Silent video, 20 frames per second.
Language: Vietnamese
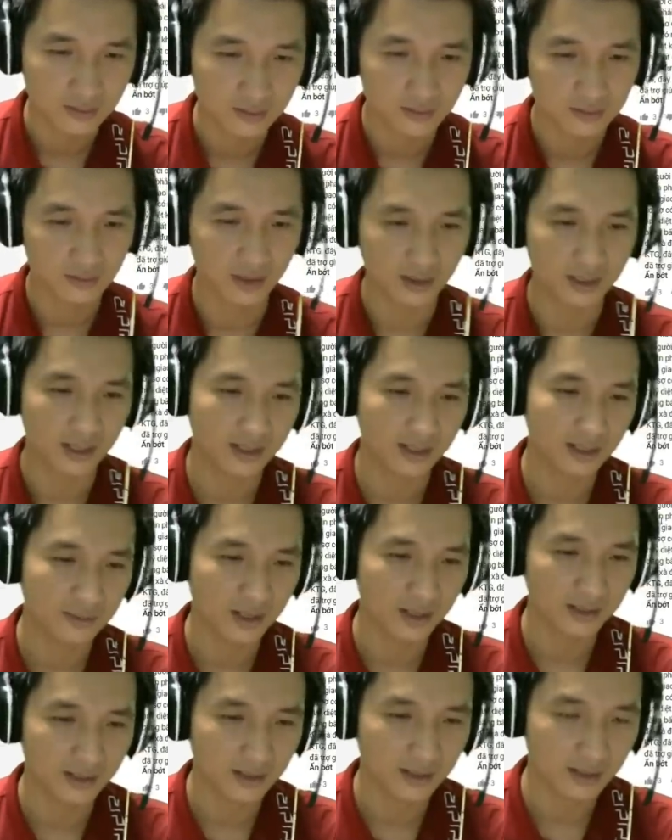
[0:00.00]
Đây cái
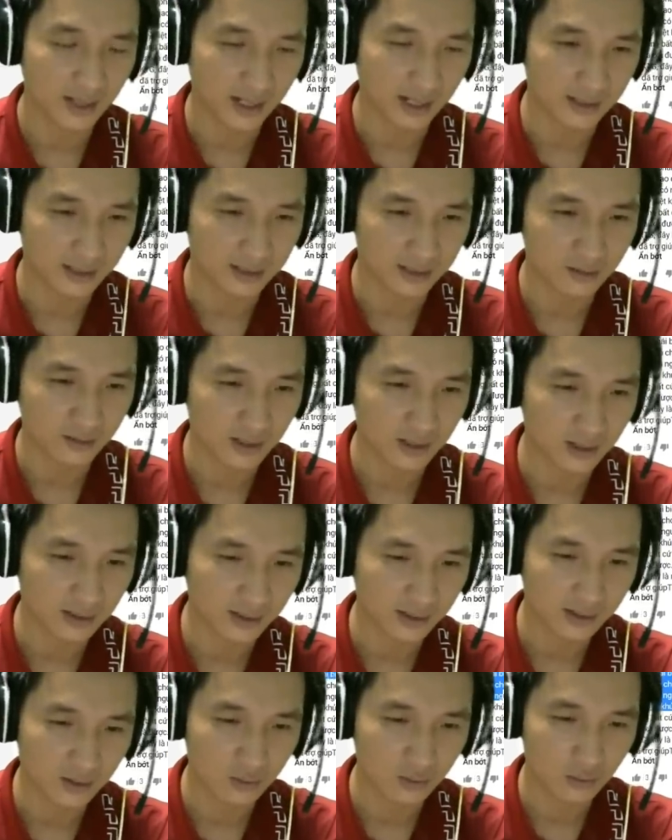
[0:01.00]
bản thanh hài này có nghĩa là
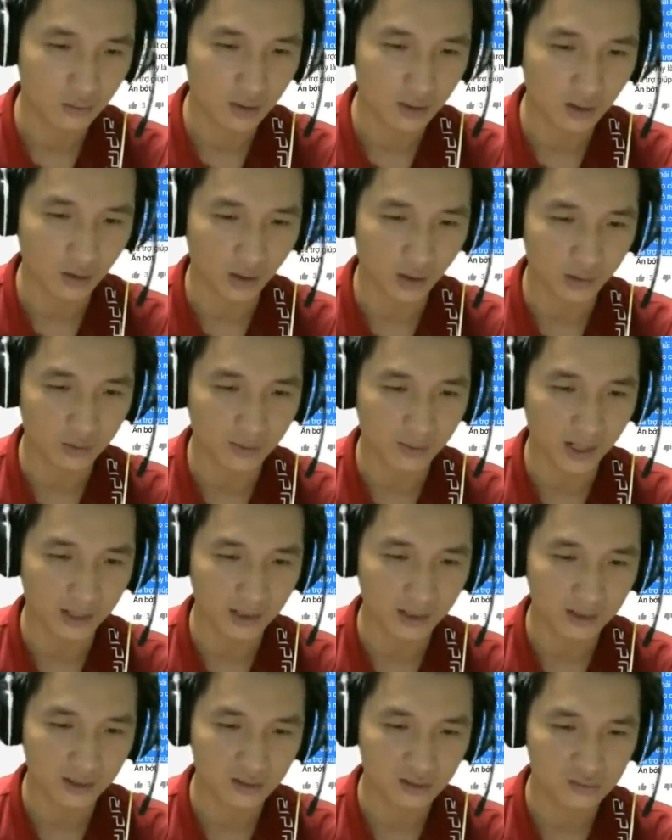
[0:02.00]
cái câu hỏi của bạn
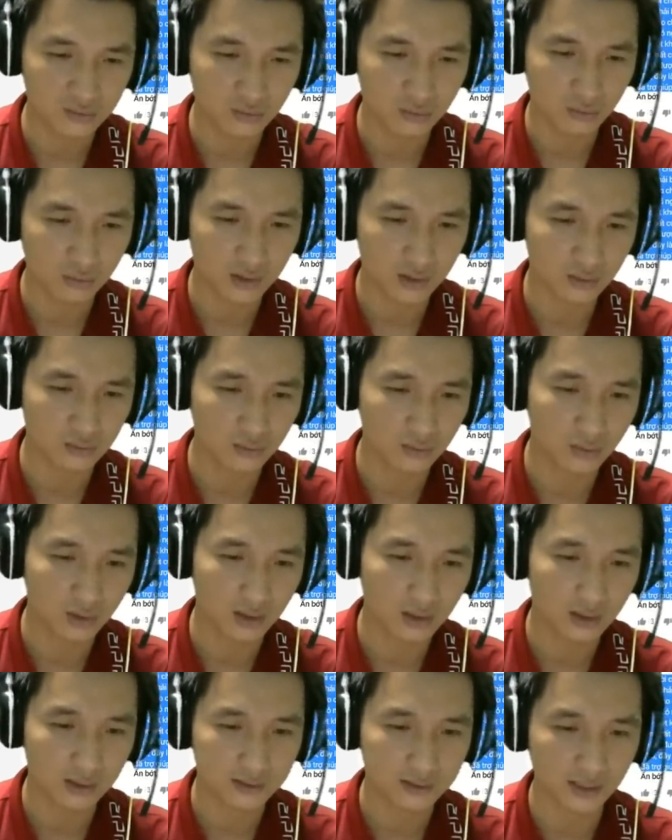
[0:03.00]
là câu
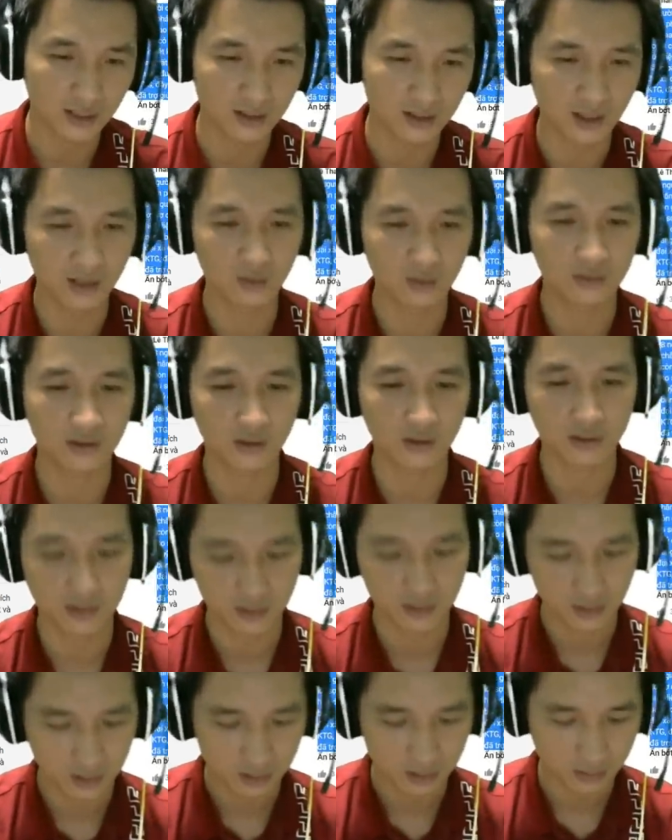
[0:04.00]
trả lời luôn rồi.
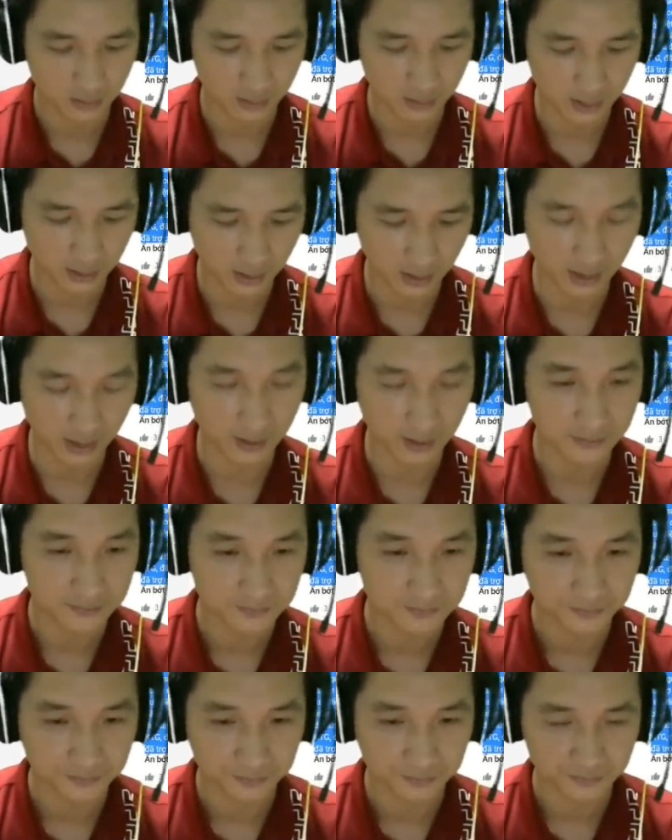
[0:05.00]
Có nghĩa là
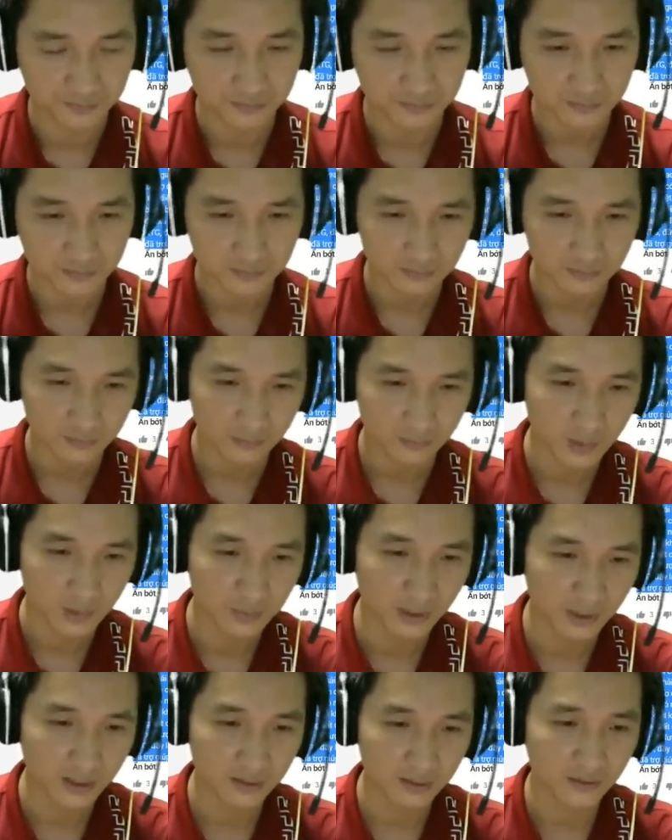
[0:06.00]

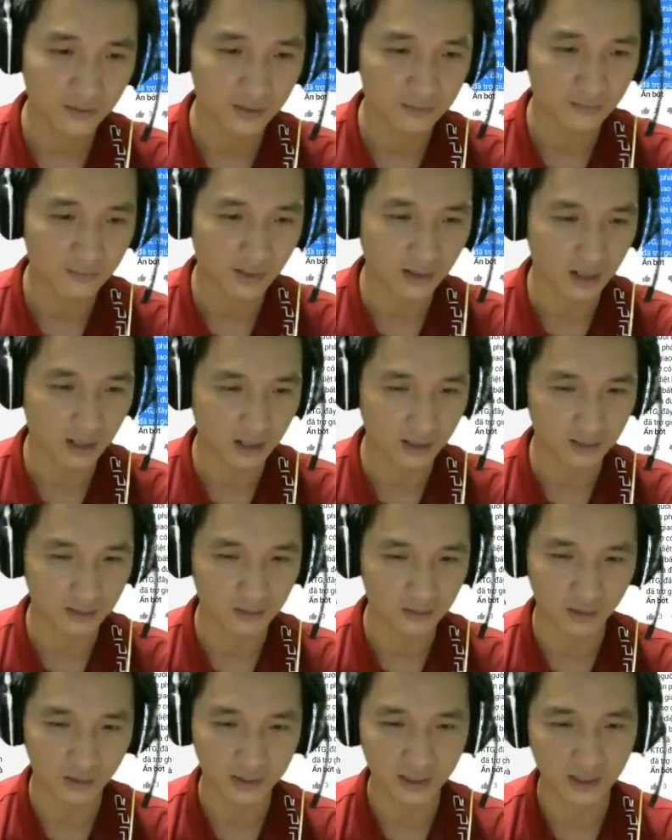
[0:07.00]
mấy cái phần mà
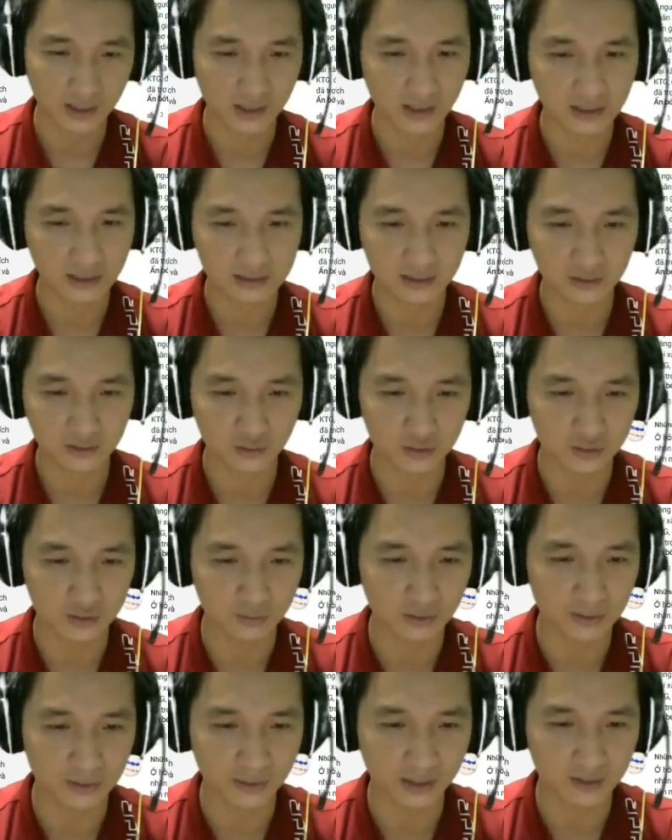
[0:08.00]
nói ra trước nội
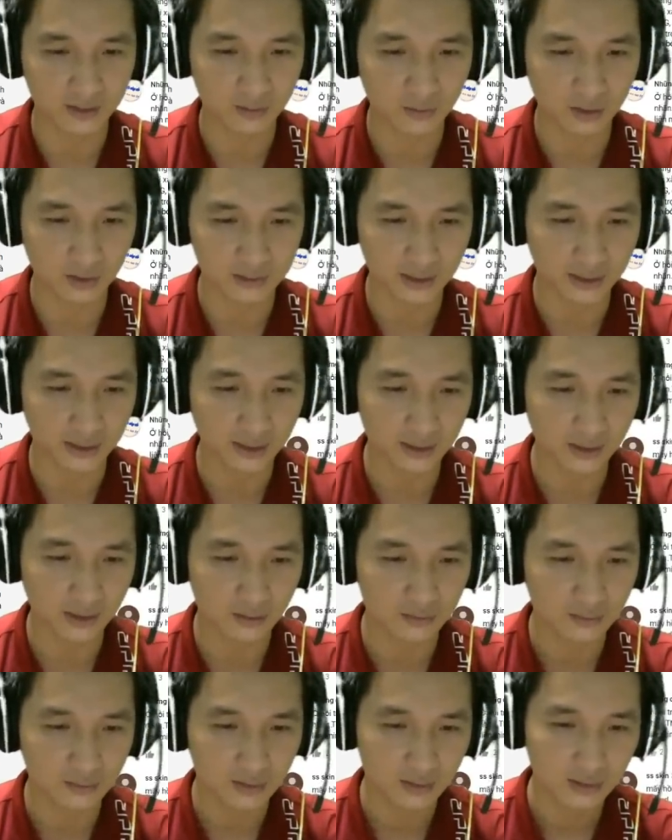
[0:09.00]
dung thì mình không có giải thích đâu,
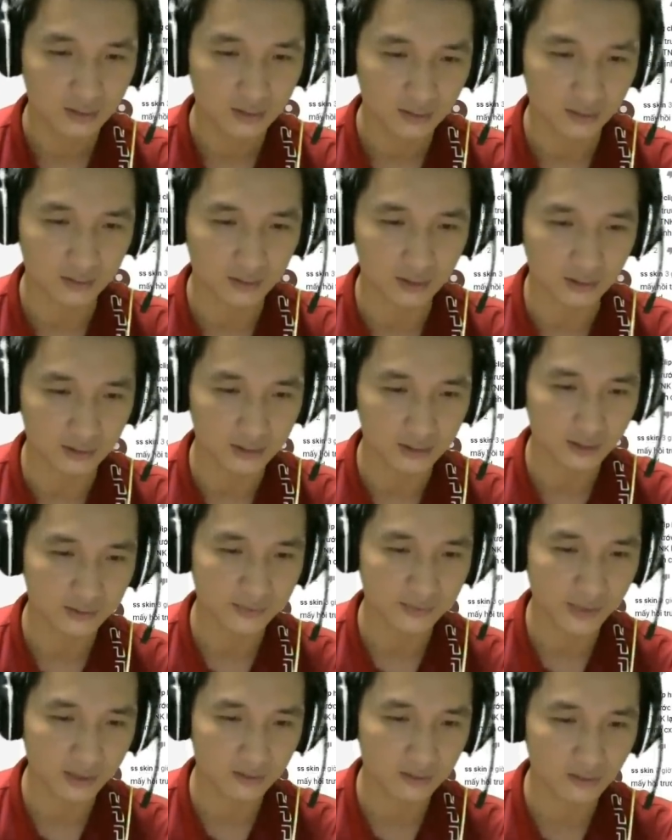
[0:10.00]
từ từ sẽ
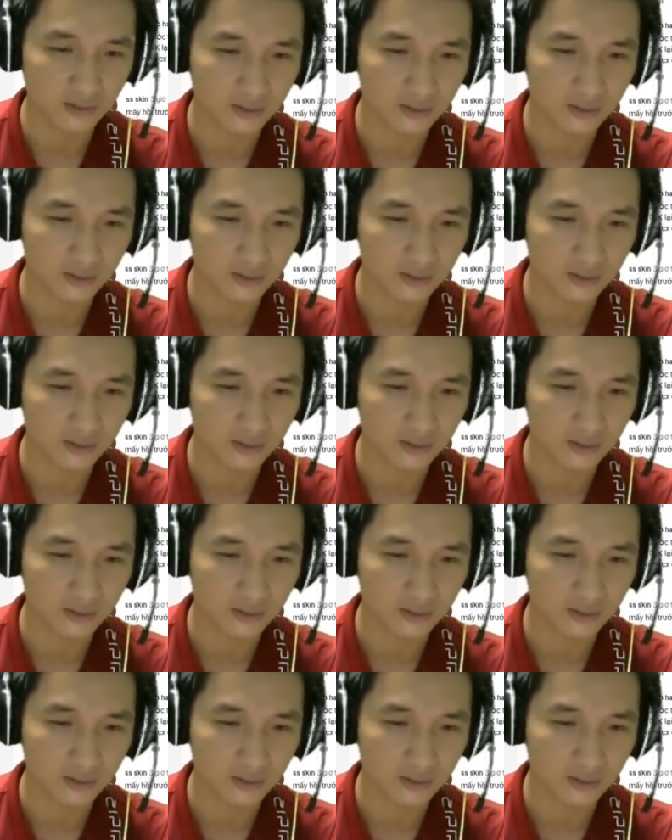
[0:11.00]
biết thôi.